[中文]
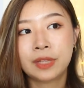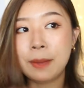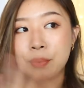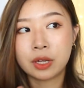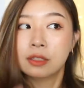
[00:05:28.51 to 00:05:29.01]

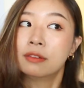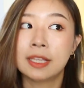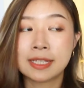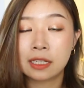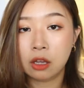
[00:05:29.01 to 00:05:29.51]
它不可能
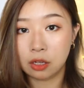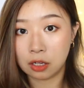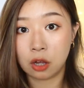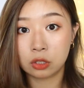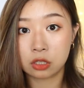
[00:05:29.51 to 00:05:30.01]
叠加到很
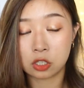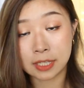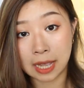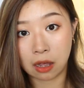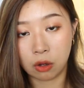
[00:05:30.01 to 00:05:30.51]
高的遮
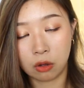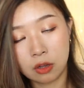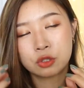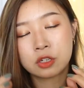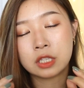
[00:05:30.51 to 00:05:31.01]
瑕哦，
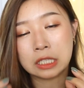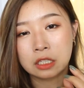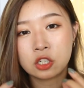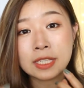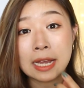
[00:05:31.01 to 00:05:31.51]
就是你
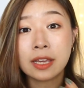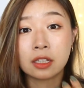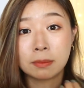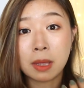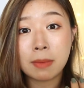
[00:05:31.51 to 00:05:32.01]
的遮瑕力
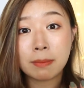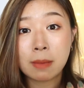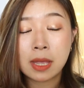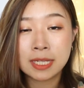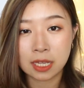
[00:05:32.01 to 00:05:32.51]
可能慢慢
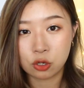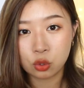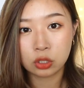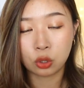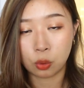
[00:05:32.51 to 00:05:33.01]
慢慢减
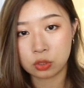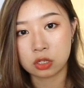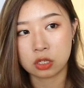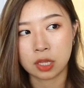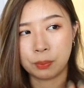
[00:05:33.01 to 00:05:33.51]
弱的同
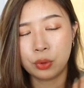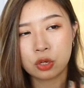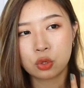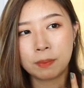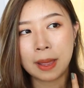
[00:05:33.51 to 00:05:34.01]
时，你不
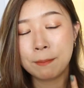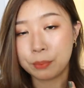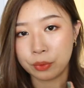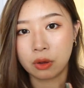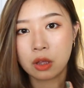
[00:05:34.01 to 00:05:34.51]
会说斑
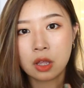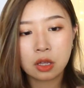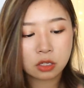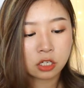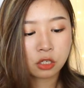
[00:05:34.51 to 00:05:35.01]
驳，
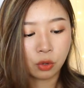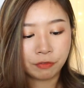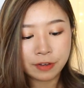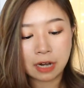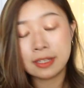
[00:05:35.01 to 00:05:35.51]
这是我
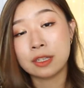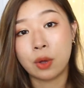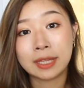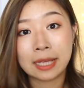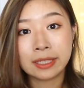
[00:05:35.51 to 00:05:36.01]
非常喜
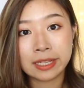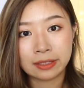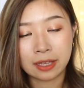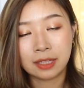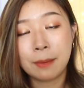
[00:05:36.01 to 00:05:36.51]
欢它的一
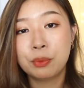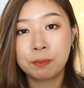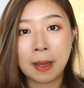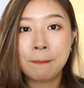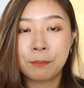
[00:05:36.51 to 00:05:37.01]
点，它不
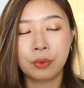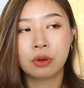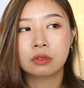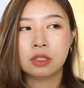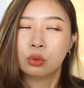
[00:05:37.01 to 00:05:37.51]
斑
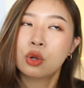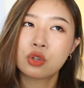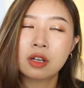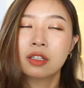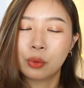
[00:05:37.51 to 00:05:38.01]
驳，你脱
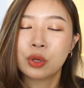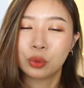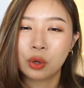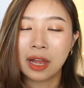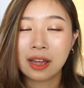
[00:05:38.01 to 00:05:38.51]
妆可能会有
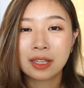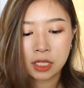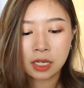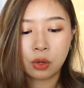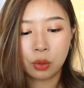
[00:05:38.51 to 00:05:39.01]
脱了。
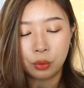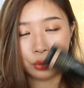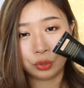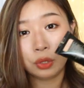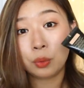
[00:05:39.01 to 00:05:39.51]
这个
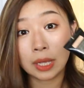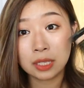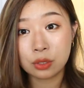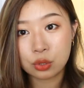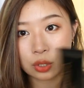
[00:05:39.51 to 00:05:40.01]
我觉得唯
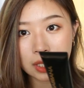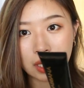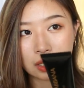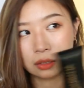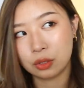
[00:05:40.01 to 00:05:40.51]
一的缺
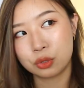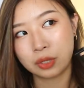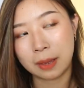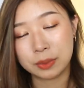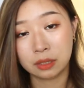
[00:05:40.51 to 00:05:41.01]
点可能就
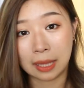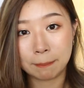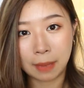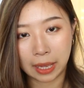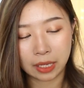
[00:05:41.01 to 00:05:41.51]
是它比较难
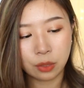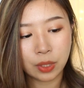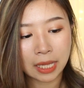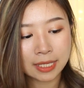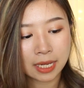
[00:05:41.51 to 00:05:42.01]
买，因
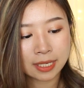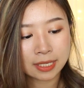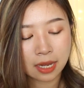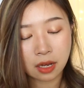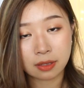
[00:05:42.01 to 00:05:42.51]
为它在
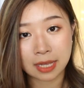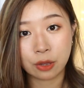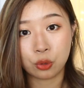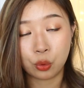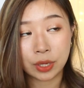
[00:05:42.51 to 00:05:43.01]
香港才
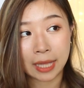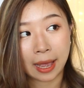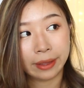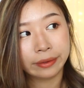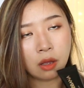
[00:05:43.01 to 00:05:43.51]
有柜
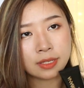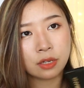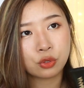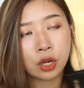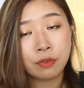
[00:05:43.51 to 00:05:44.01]
台，好
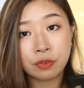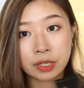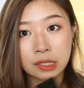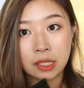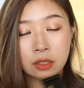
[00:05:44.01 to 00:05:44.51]
像 travel
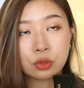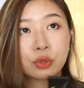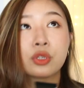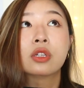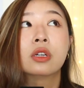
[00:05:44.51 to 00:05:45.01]
retail
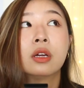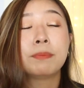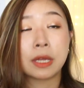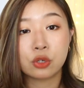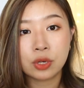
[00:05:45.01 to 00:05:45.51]
就是
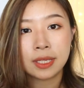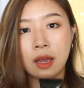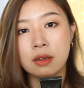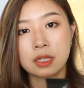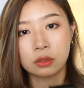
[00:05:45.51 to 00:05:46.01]
免税
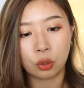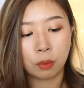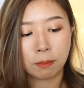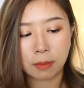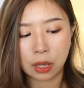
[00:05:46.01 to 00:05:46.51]
店好像都
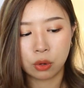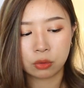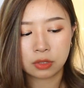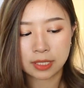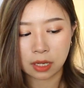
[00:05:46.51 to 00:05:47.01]
没
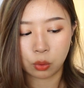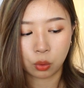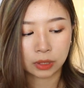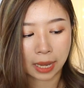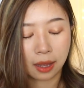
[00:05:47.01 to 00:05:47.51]
有见
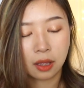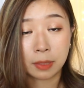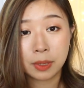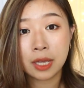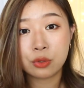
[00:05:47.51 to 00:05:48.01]
过它。
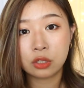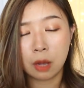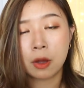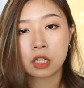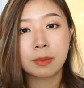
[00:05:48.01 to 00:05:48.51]
你们可以去
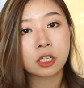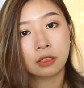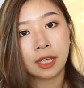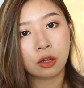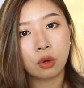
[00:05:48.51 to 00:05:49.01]
淘宝上面找
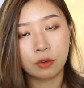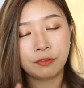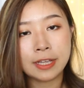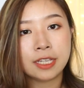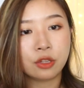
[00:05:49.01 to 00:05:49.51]
代购，我
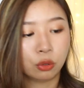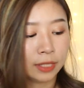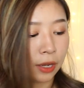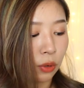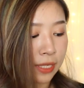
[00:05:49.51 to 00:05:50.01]
发现有
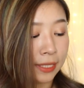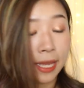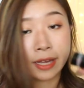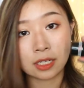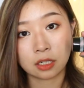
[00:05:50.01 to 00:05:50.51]
代购在
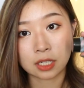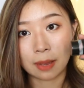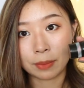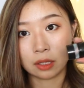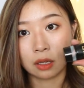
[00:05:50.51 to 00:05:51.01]
带这个
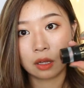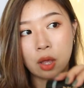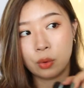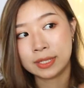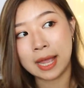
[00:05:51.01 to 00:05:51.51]
产品了
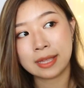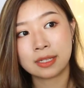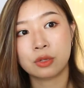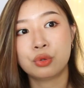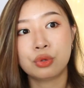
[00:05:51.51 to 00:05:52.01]
啊。我下一
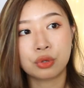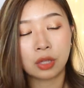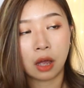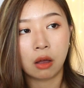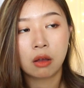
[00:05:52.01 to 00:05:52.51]
次去
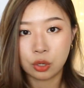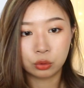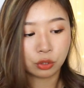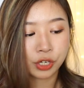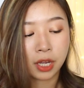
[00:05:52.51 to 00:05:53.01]
到有
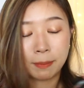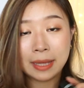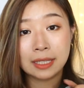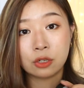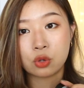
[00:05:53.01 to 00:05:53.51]
的这个
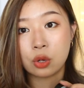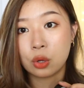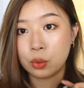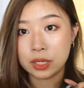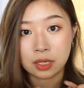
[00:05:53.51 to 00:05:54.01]
巴拿的专
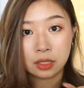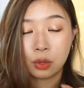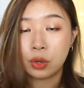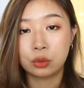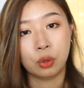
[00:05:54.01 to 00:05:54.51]
柜，我一
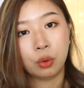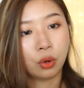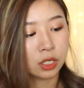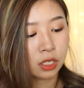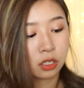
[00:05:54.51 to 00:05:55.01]
定会囤
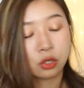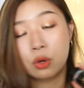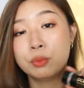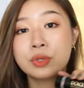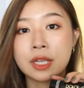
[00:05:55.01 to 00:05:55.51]
货。这个是
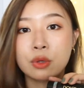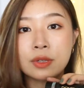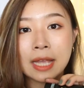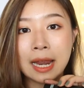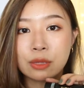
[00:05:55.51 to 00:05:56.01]
我目前
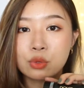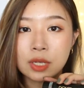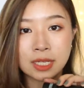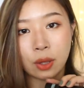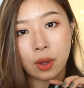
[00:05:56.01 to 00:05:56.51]
用下来
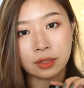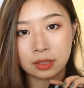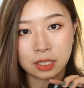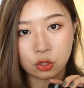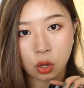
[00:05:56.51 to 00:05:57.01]
最喜欢的
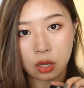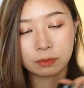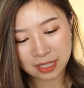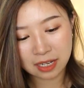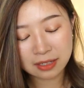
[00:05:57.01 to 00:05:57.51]
底妆，
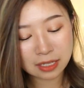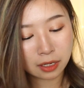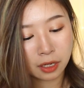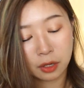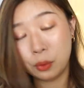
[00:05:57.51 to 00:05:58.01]
相
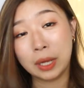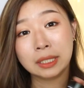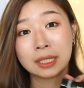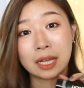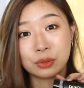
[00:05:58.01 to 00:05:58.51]
见恨
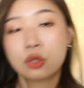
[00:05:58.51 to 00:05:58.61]
晚的感觉。